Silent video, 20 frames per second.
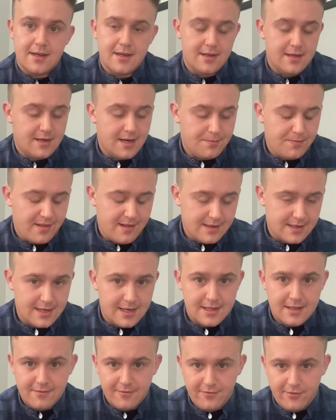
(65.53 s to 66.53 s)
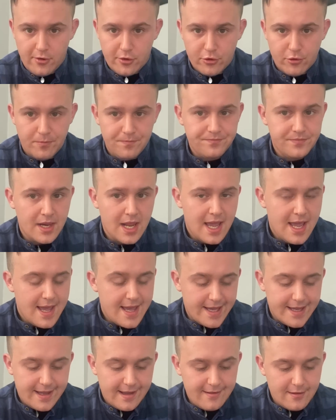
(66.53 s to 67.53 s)
e, napisany na tym forum,
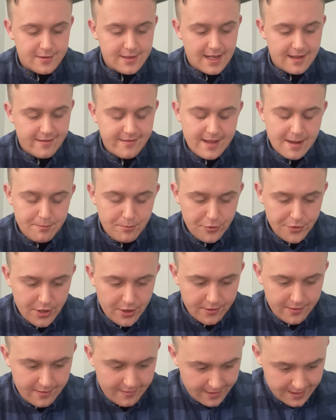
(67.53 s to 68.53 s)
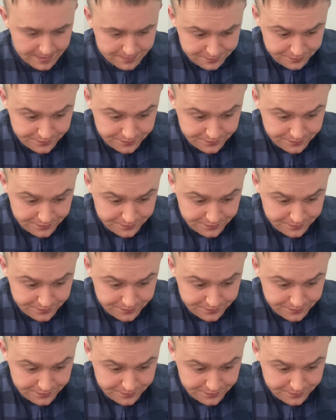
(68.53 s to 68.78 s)
jest on następujący.